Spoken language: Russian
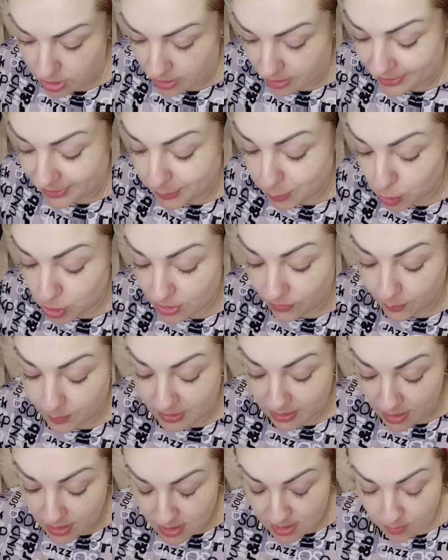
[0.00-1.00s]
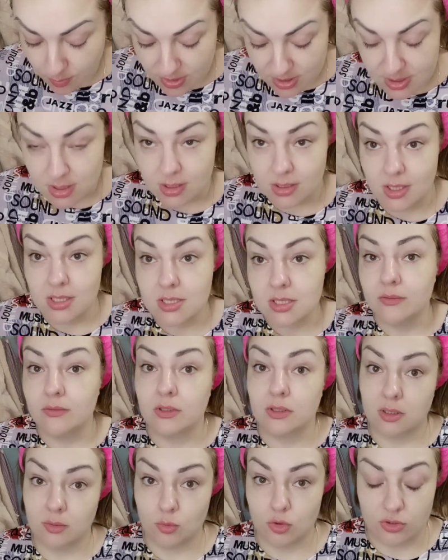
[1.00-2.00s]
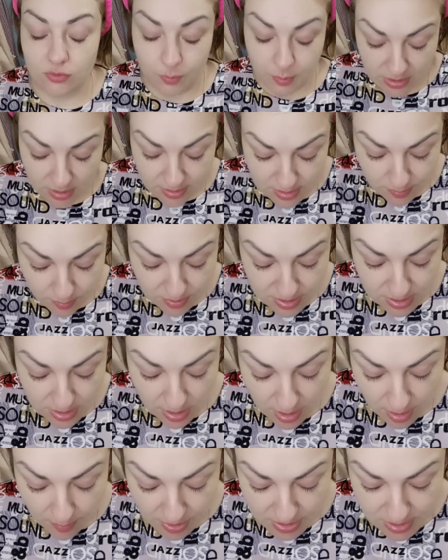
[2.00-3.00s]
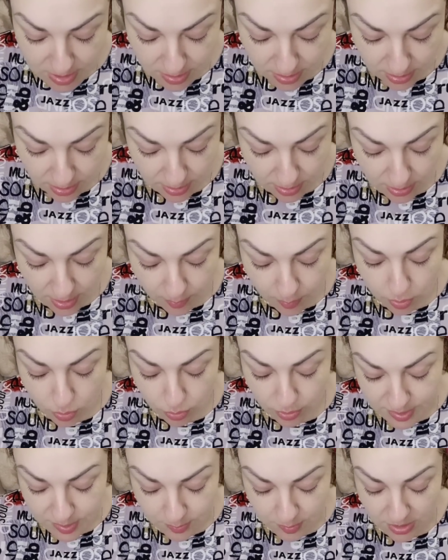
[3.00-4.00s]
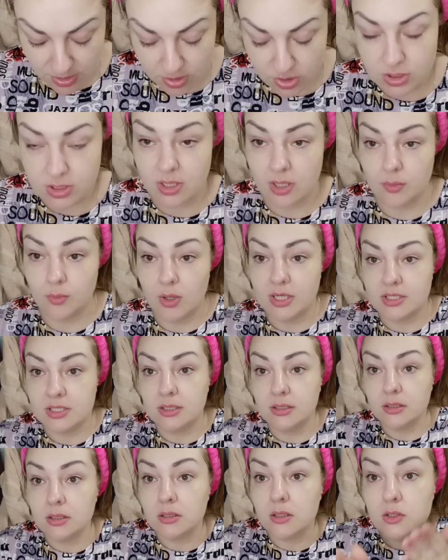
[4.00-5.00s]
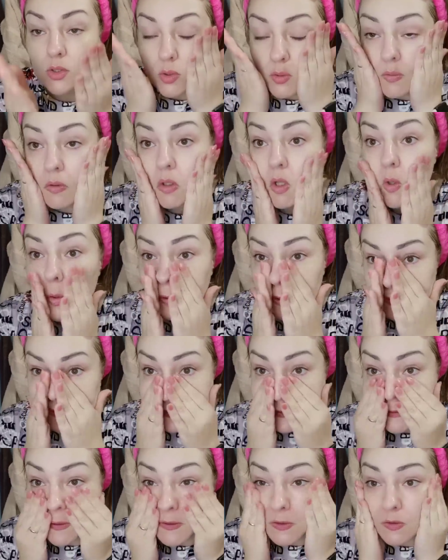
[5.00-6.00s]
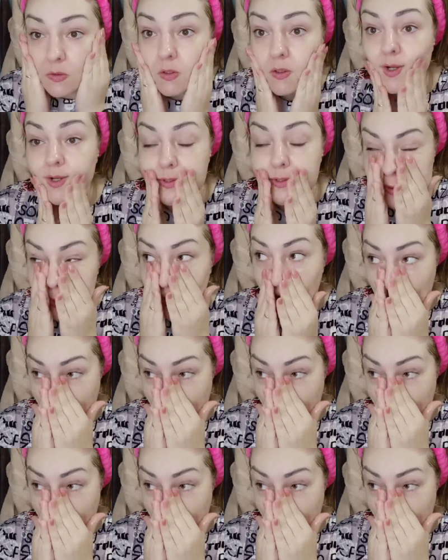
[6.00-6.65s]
Крем может впитаться быстро, да, сыворотка может впитаться быстро, а масла нет. Я беру косметическое масло, наношу его на ручки, наношу на лицо.